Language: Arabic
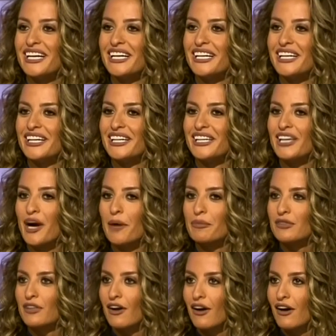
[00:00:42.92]
آه،
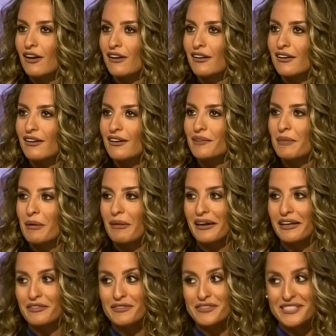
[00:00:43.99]
الابطال ما
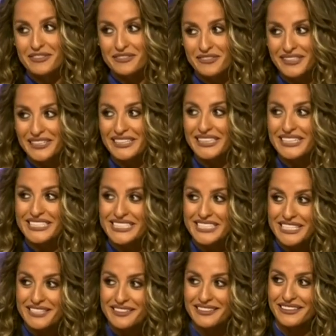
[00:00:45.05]
بعرف اذا فيني
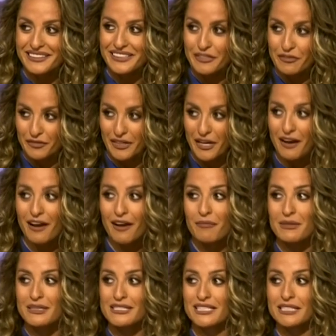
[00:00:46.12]
كثير
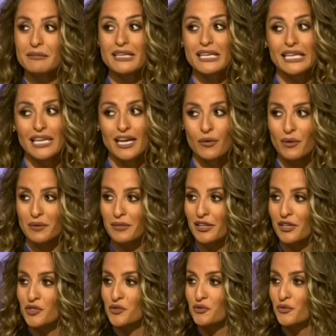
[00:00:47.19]
افضح بس يمكن لاول
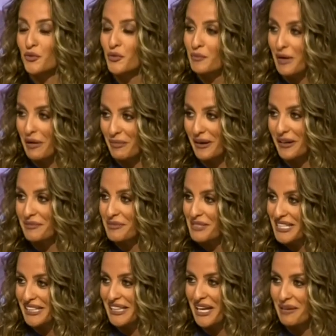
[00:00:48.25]
مره تشوفون مع بعض
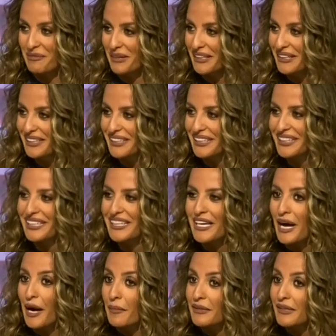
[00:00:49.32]
بذات العمل
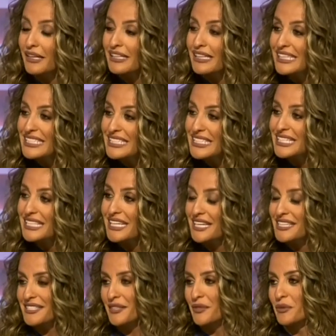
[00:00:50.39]
ابطال
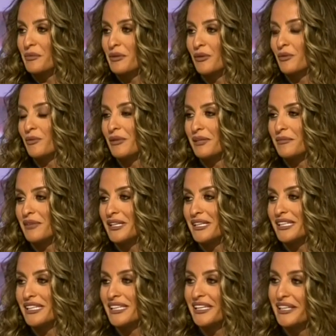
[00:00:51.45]
كثير اثروا بقلوب
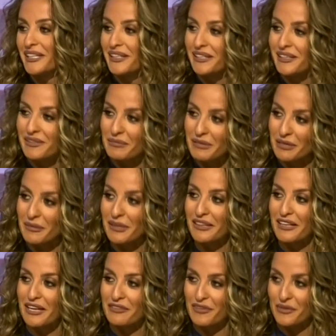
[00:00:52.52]
اللبنانيه آه،
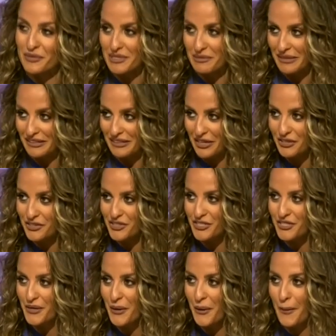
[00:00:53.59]
برمضان 2017 ما
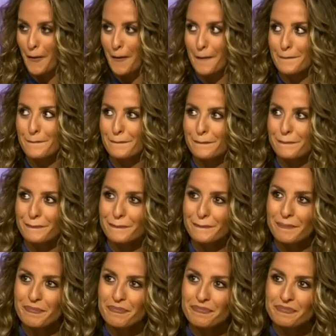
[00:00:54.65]
فينا نعرف مين هن
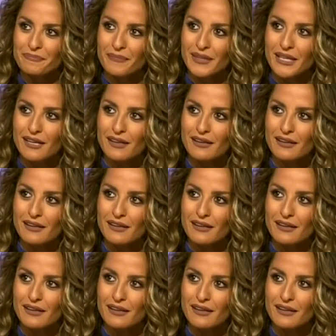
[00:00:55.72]
الابطال بعد